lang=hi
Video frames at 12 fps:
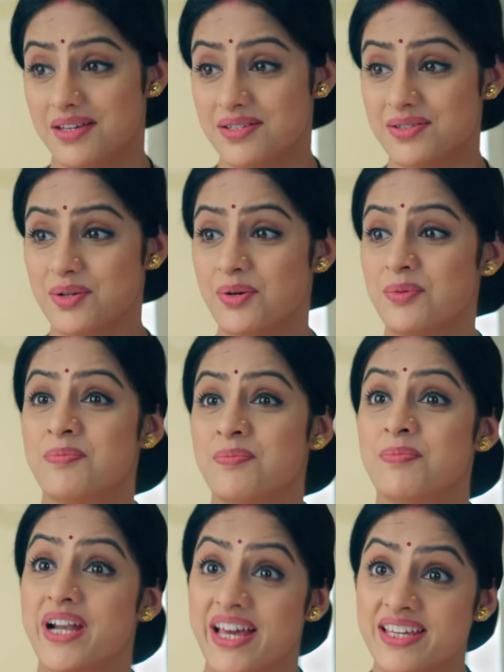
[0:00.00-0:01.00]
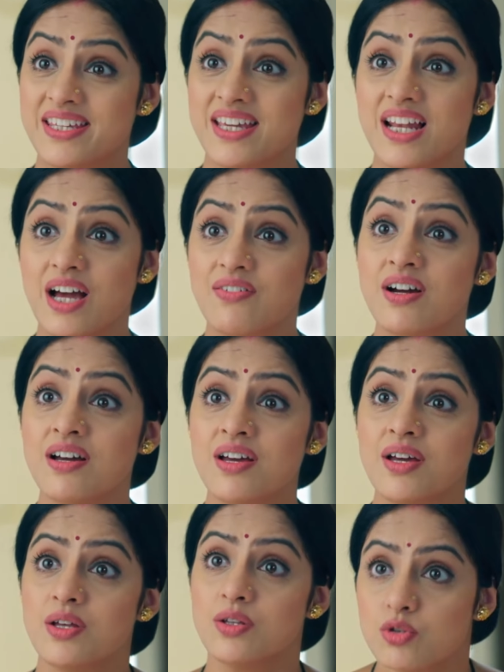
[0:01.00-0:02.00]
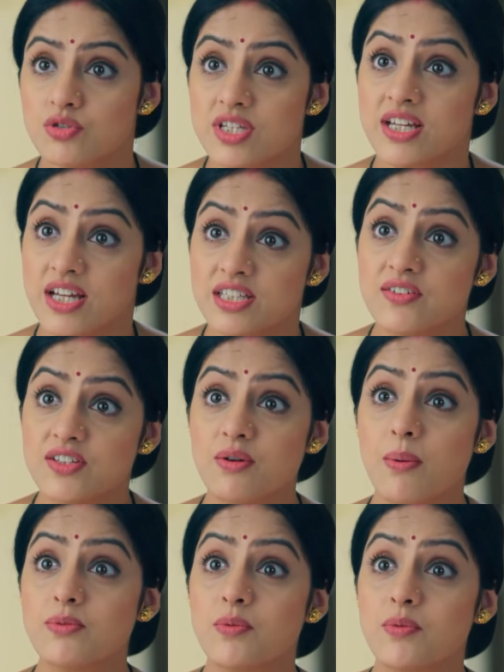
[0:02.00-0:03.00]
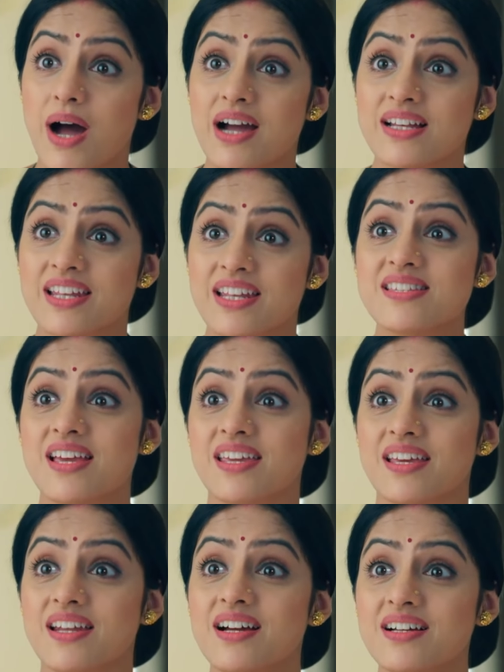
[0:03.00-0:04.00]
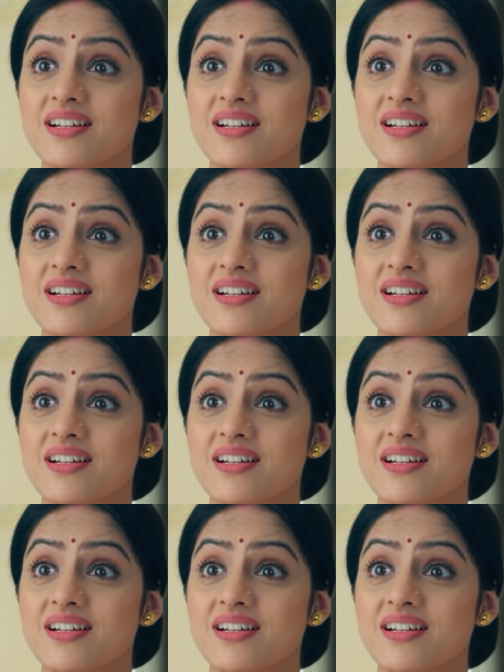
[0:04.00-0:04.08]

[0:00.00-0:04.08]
इसको पढ़ाई के अलावा दूसरी गतिविधियों में भी तो भाग लेना चाहिए ना